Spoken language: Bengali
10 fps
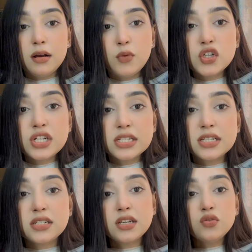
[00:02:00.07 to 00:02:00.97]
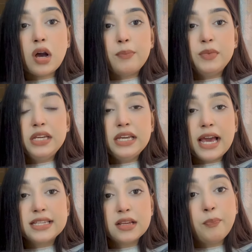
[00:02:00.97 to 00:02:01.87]
ময়শ্চারাইজারটা কিন্তু আপনি
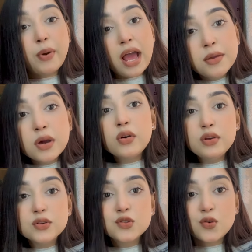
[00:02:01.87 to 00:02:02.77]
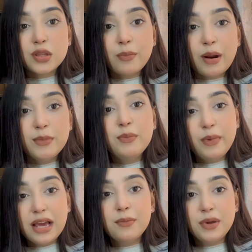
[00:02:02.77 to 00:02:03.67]
অ্যাজ আ প্রাইমারও ইউজ করতে পারবেন
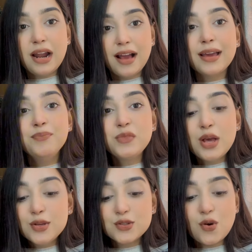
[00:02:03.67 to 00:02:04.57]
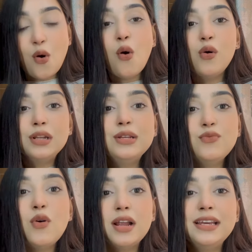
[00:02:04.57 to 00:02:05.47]
মেকআপের আগে সো অল
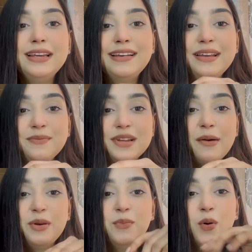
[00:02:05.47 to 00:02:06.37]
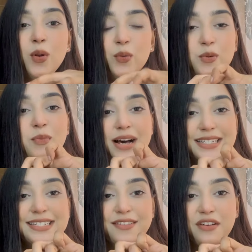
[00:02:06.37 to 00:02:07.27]
ইন ওয়ান এই ক্রিমটা আমি বলবো
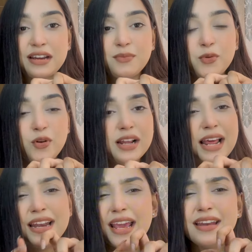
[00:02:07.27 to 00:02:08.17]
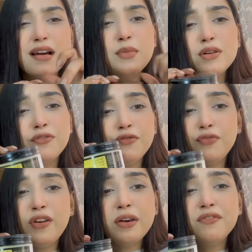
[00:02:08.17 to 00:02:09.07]
মাস্ট হ্যাভ একটা প্রোডাক্ট অ্যান্ড এটা আমার
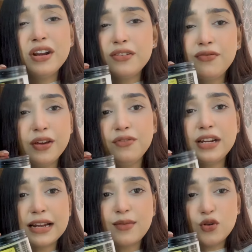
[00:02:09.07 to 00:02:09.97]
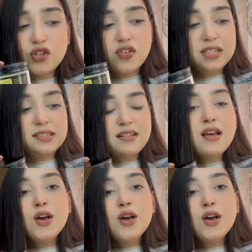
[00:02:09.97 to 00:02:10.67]
ফেভারেট ফেভারেট একটা ময়শ্চারাইজার